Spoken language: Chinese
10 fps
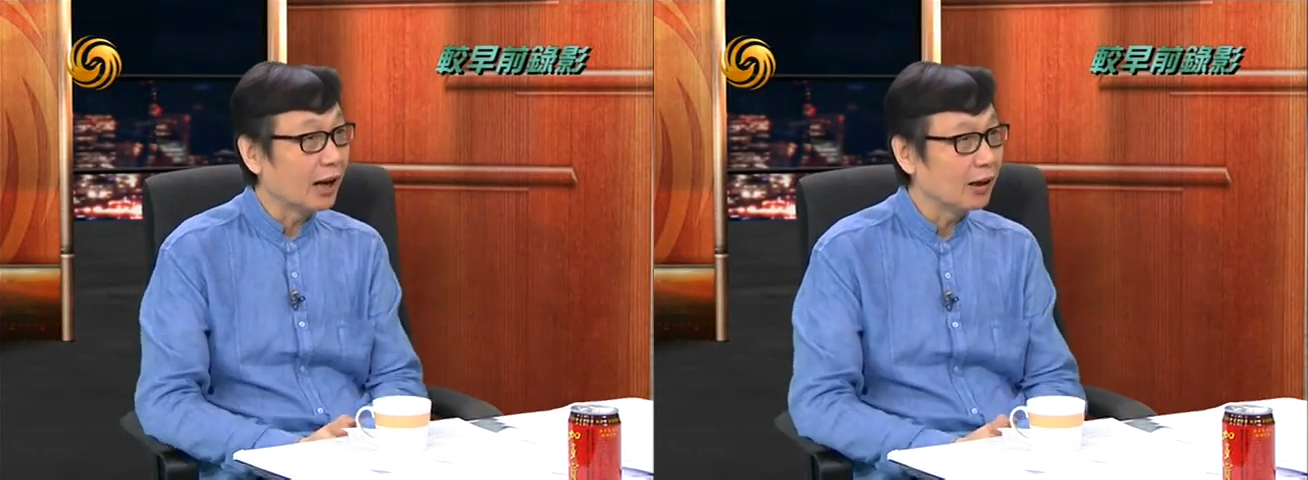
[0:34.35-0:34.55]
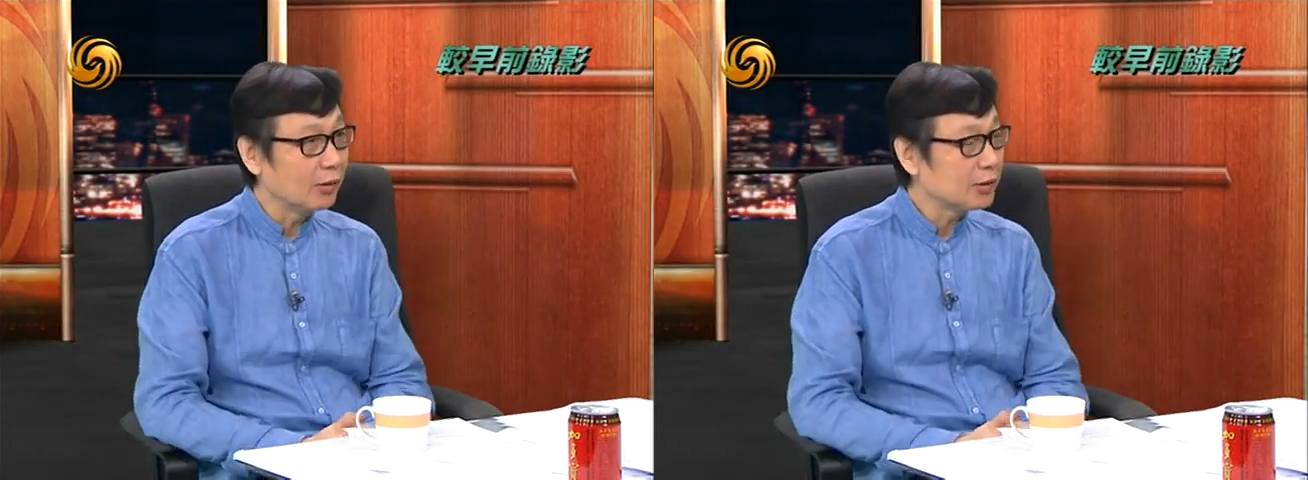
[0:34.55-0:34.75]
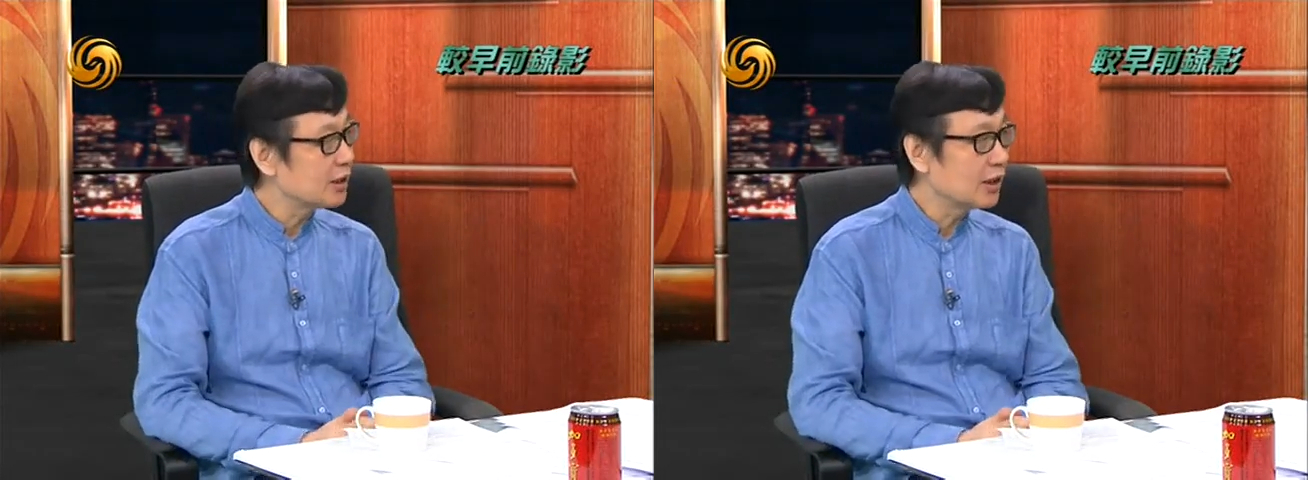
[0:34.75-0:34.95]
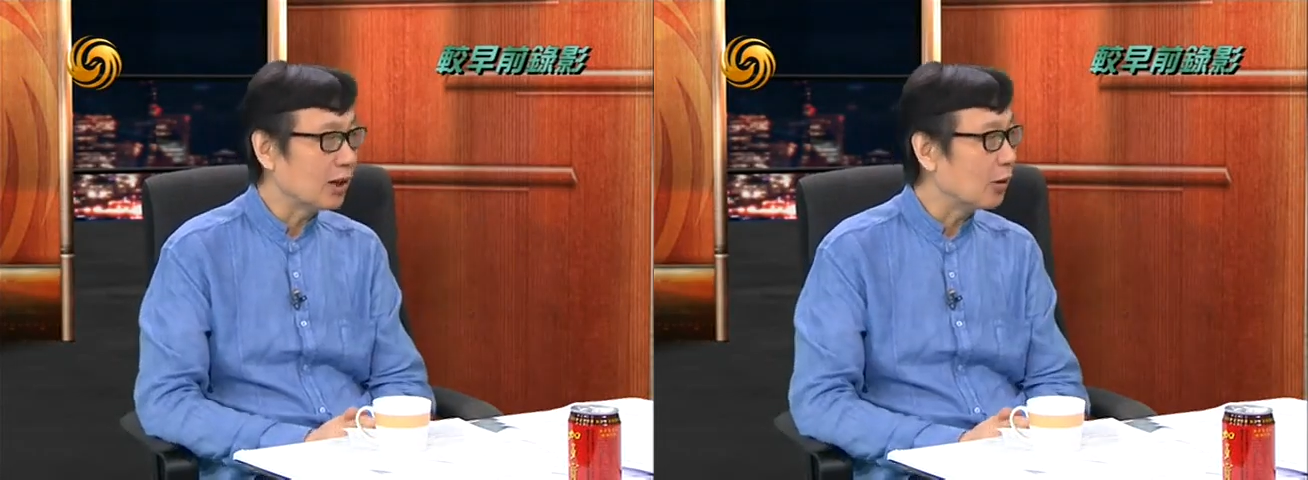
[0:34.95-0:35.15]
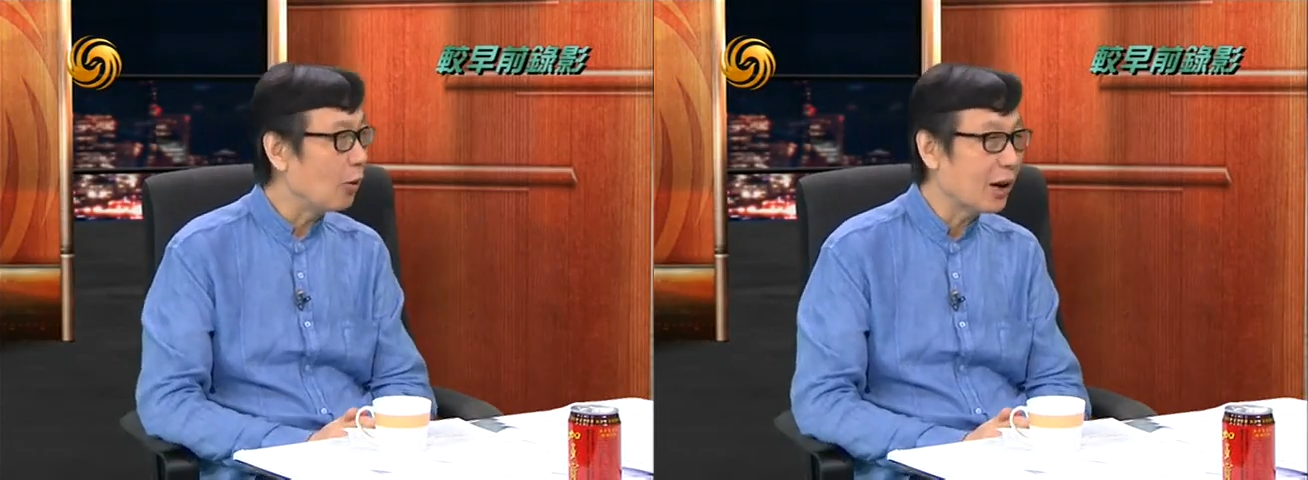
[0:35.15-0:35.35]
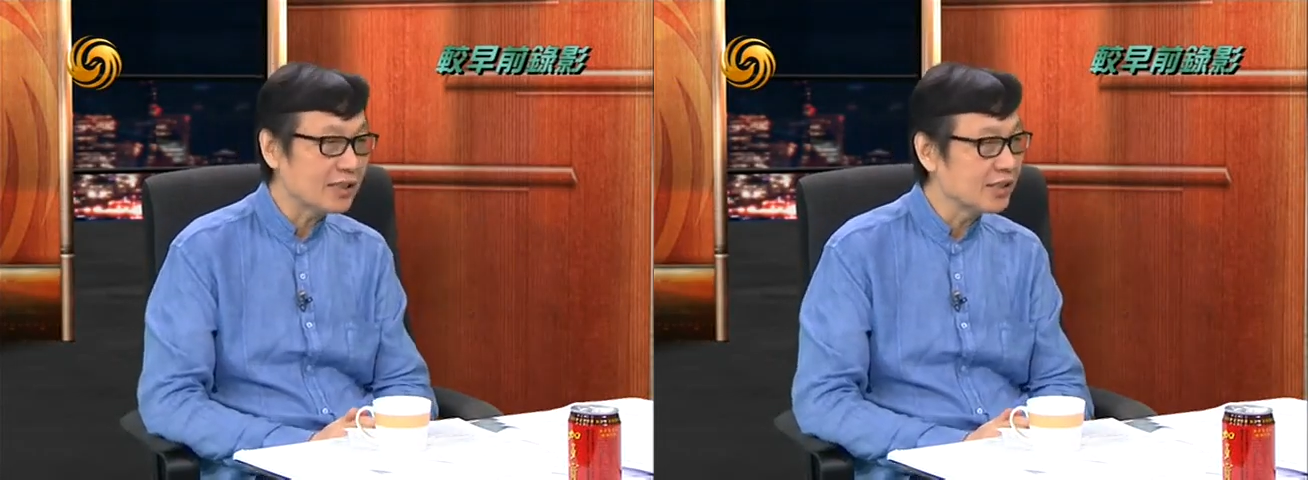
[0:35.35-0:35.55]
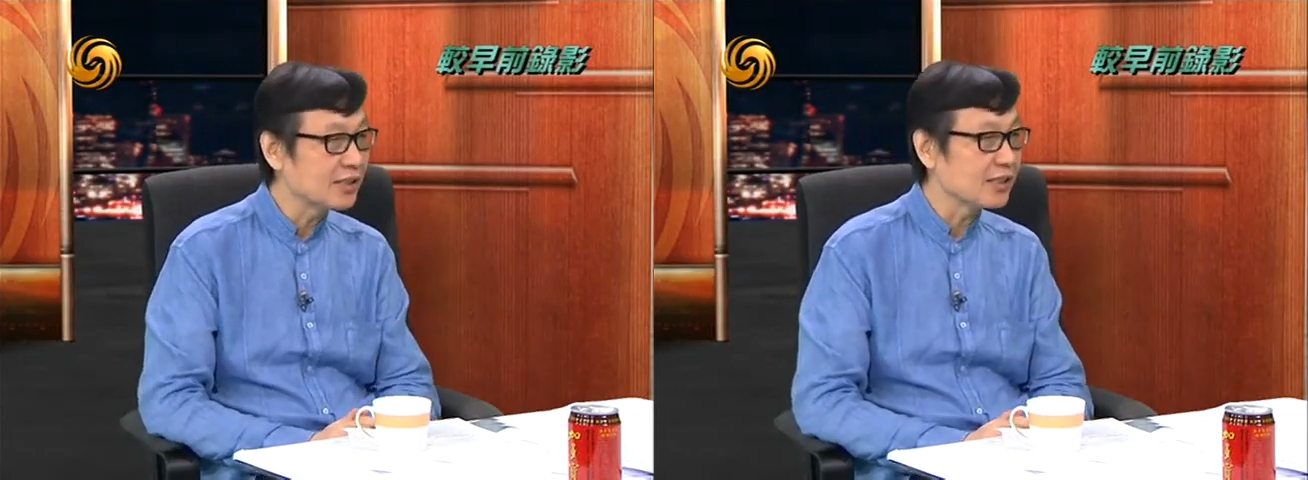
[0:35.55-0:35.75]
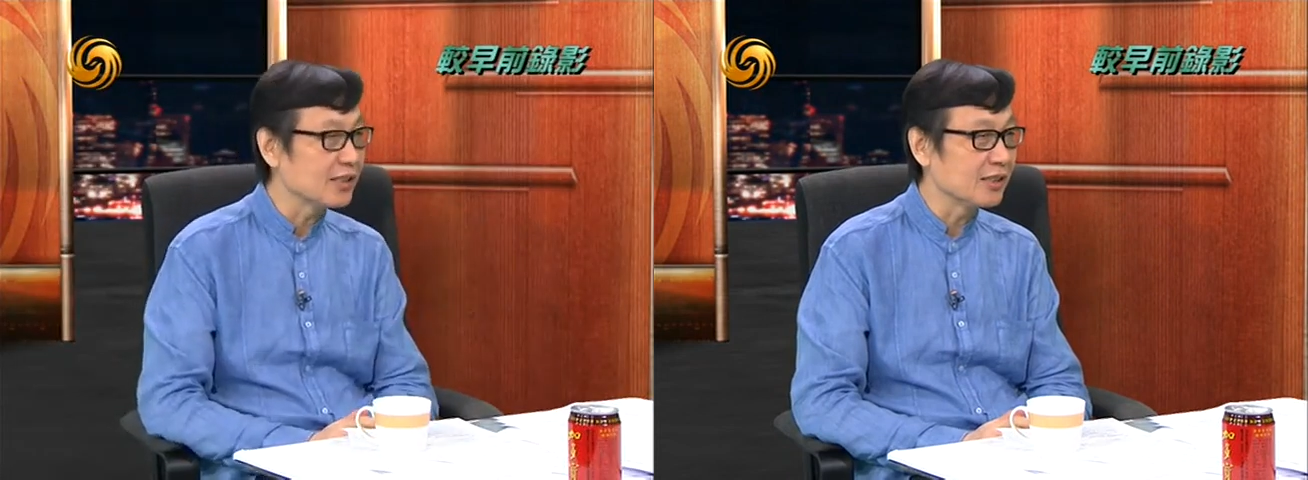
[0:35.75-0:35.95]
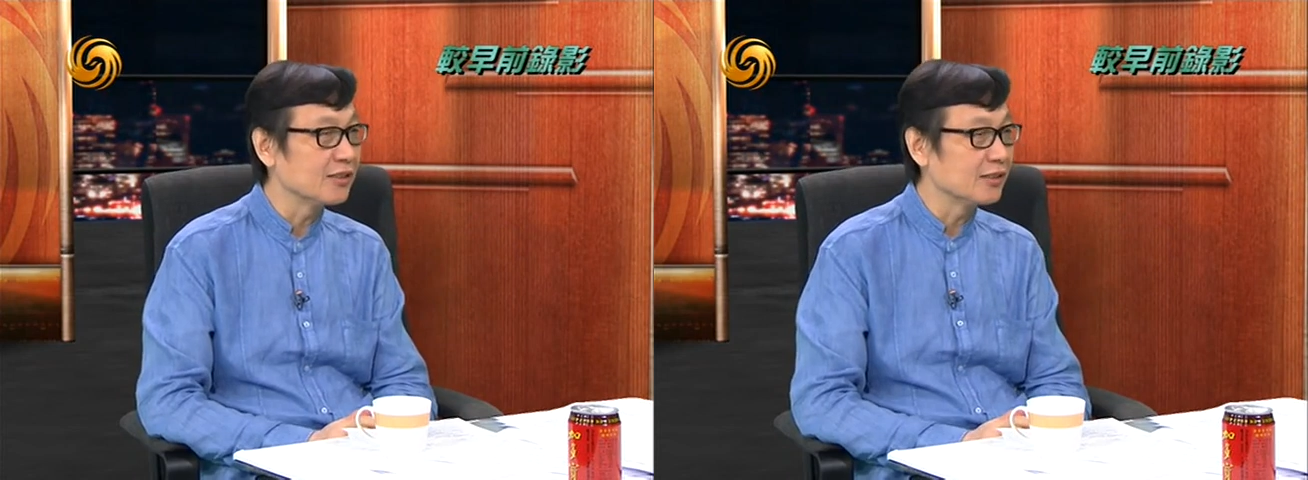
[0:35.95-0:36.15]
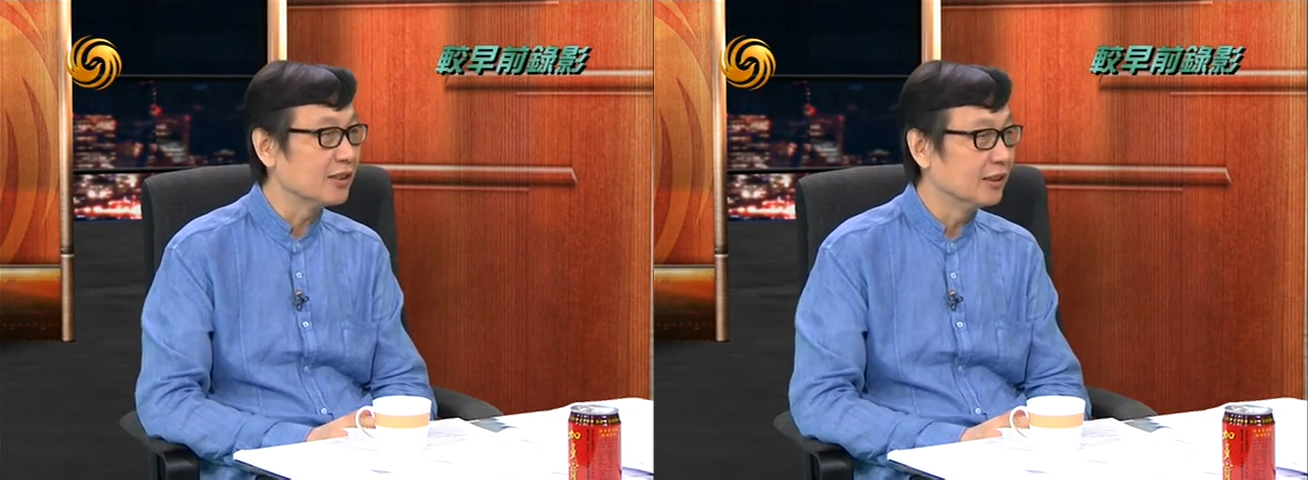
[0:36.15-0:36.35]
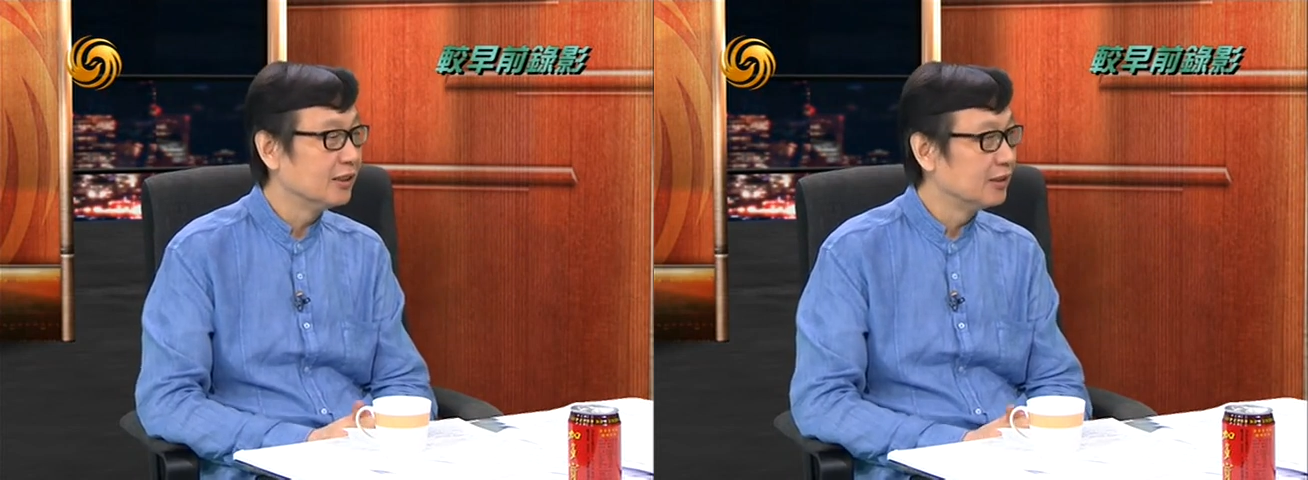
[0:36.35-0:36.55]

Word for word: 对，我这个很花心。我我我记得